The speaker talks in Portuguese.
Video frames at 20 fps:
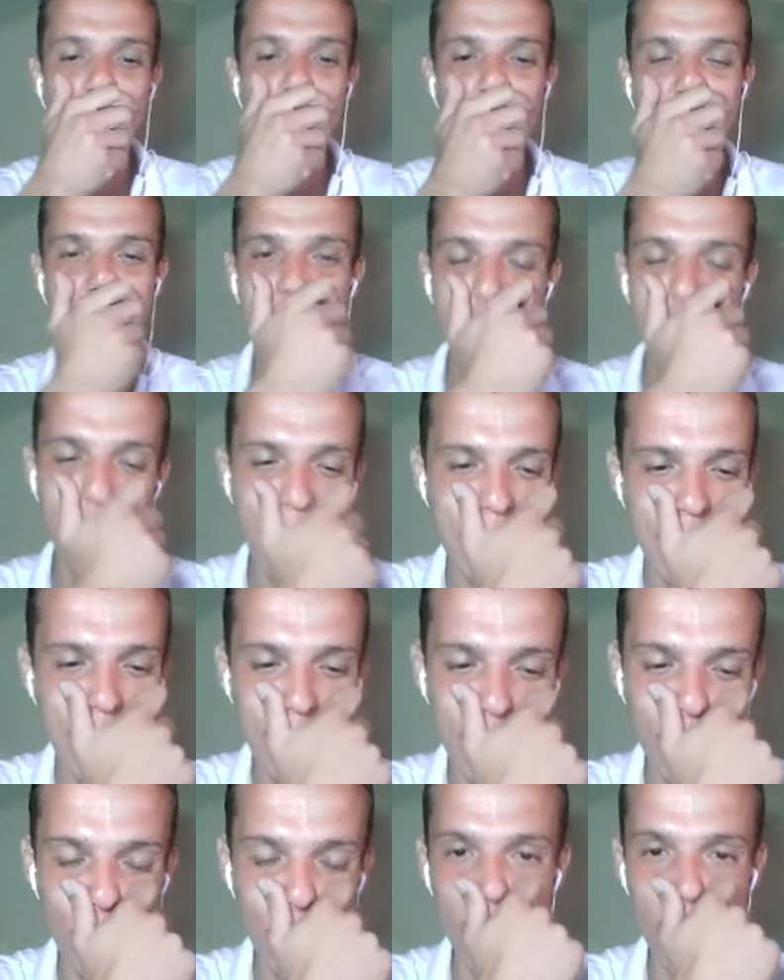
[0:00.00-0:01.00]
e foi o
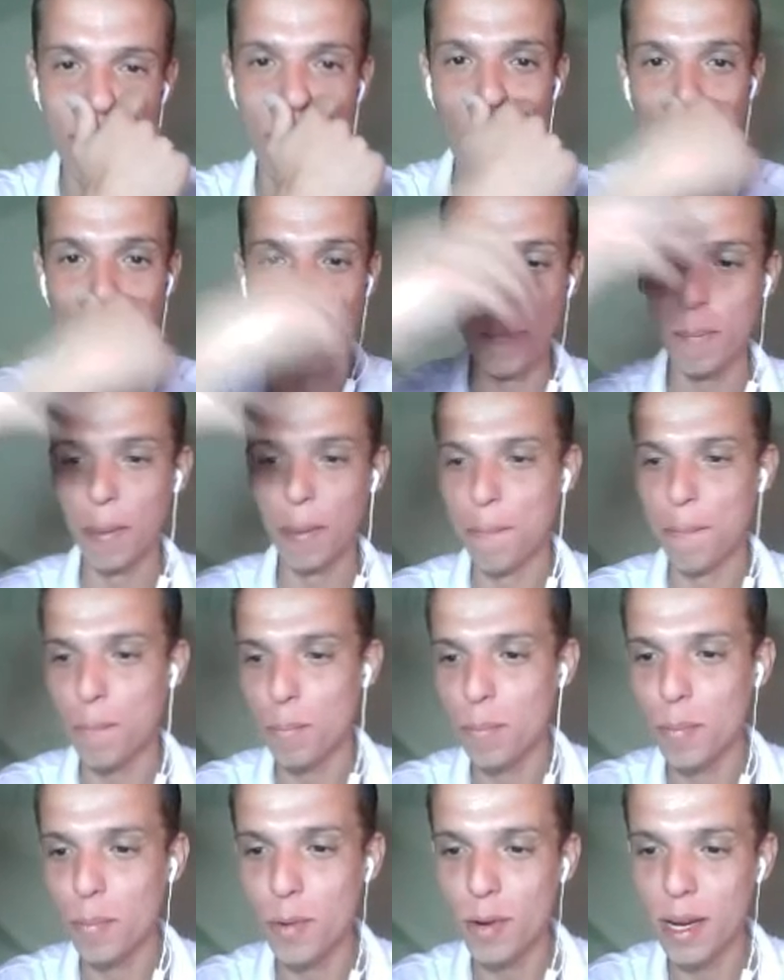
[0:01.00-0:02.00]
último, cara. Foi, cara.
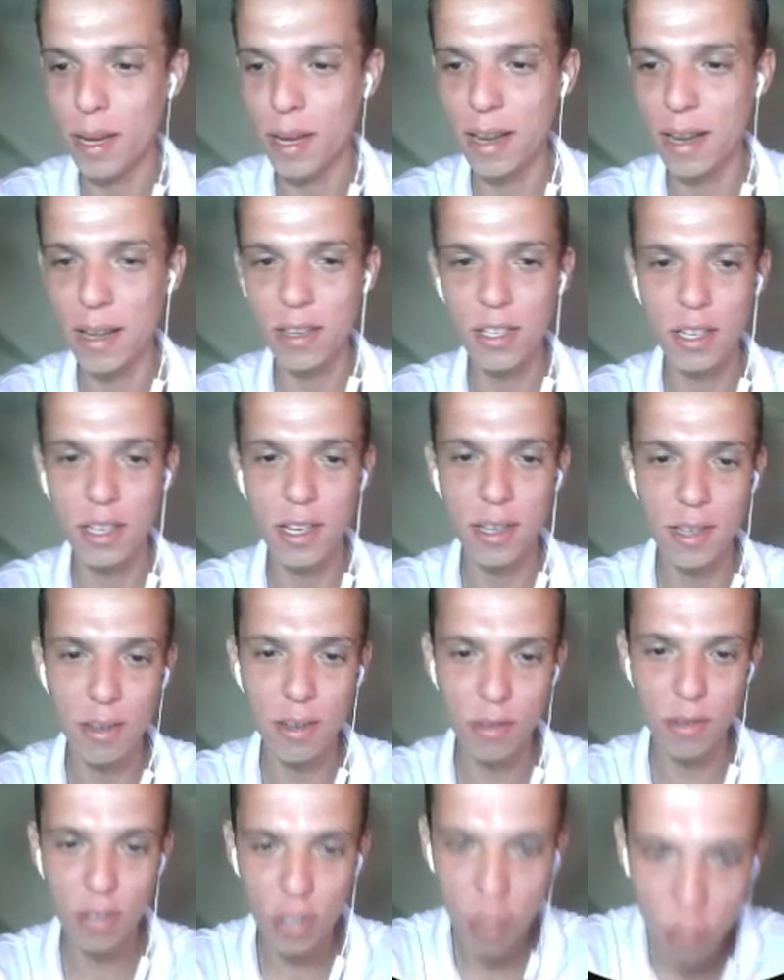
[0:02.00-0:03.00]
Porra,
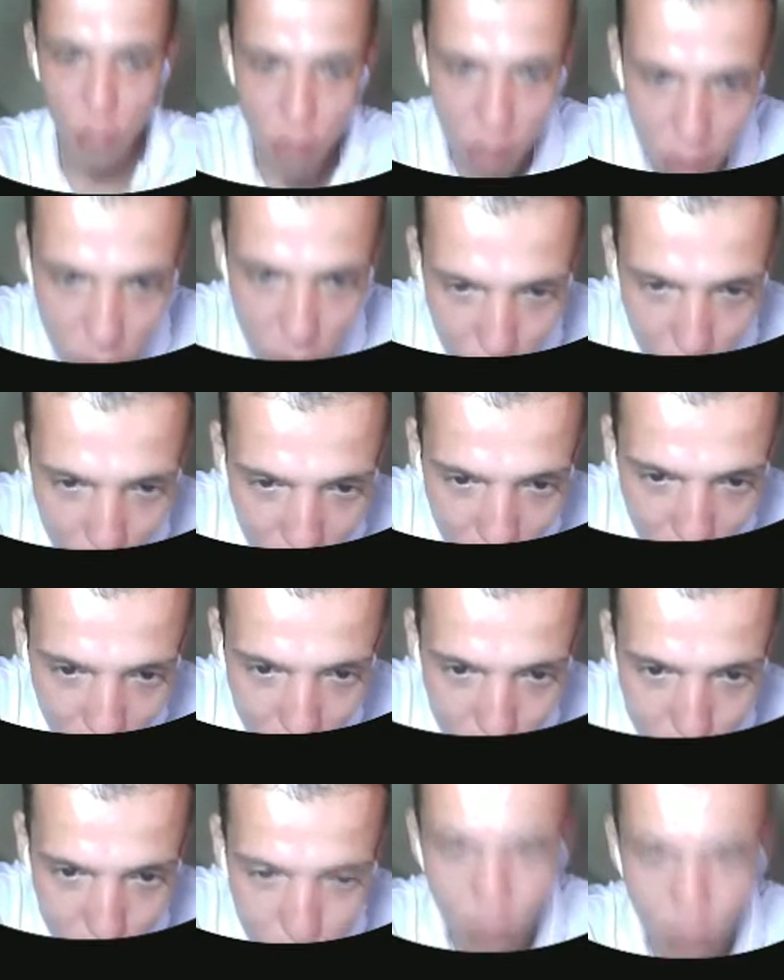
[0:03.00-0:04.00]
galera, acho que deu. Deixa eu ver aqui
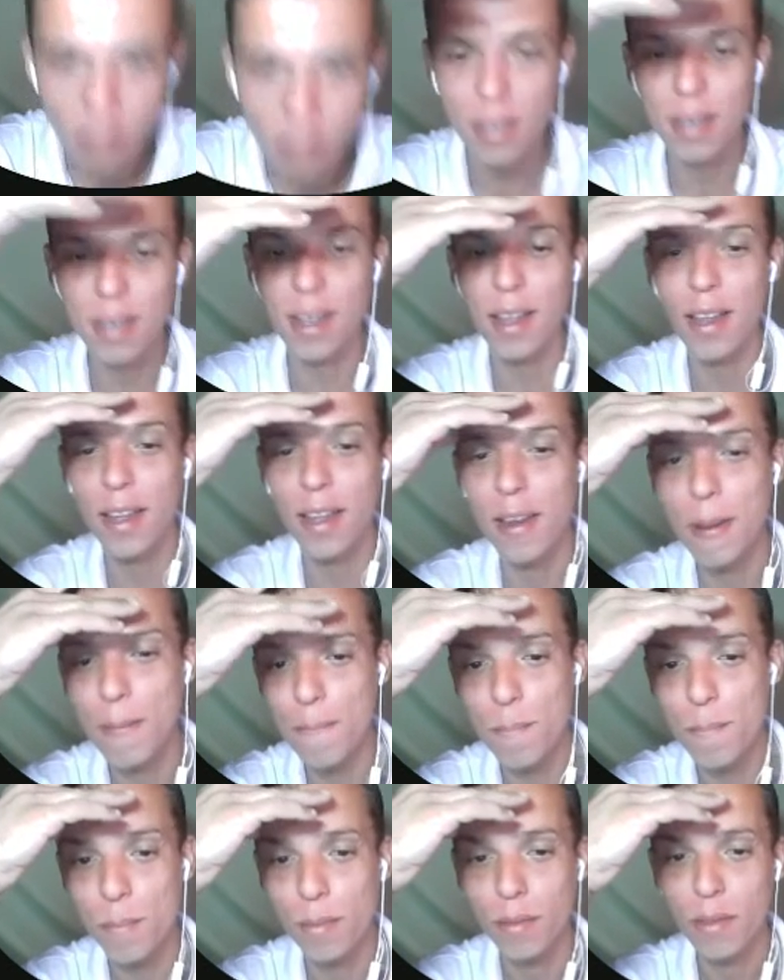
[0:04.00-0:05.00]
no computador. Nossa,
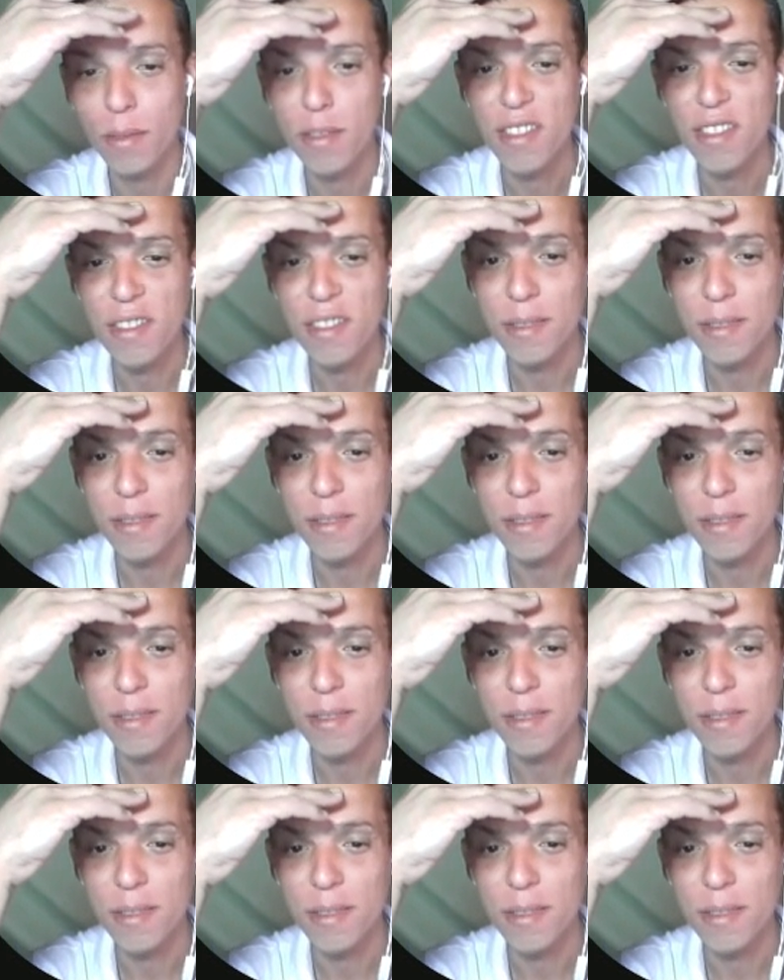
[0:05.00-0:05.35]
galera.